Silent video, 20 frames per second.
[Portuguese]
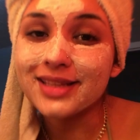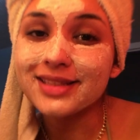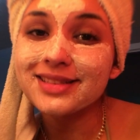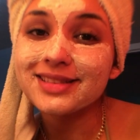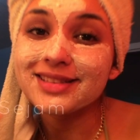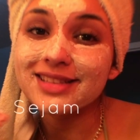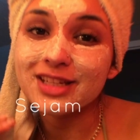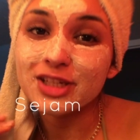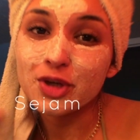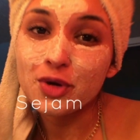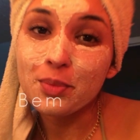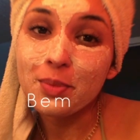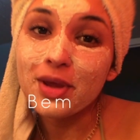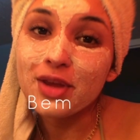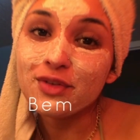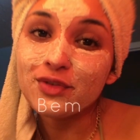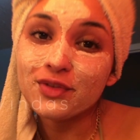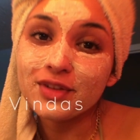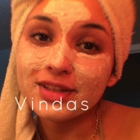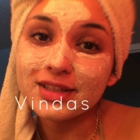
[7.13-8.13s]
sejam
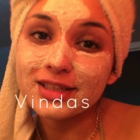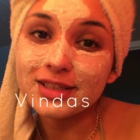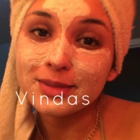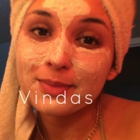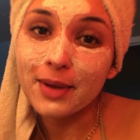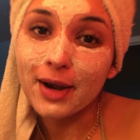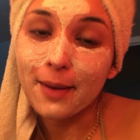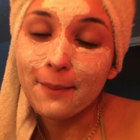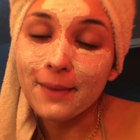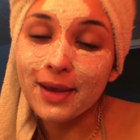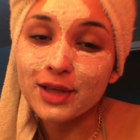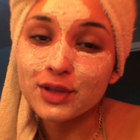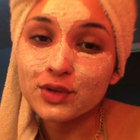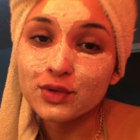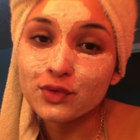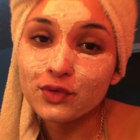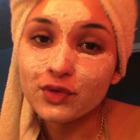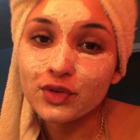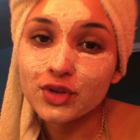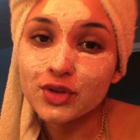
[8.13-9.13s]
bem-vindas para mais
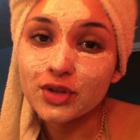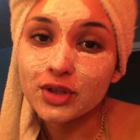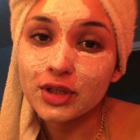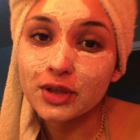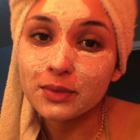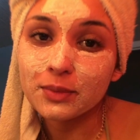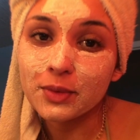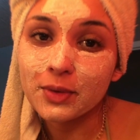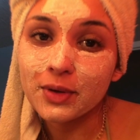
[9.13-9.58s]
um vídeo aqui no meu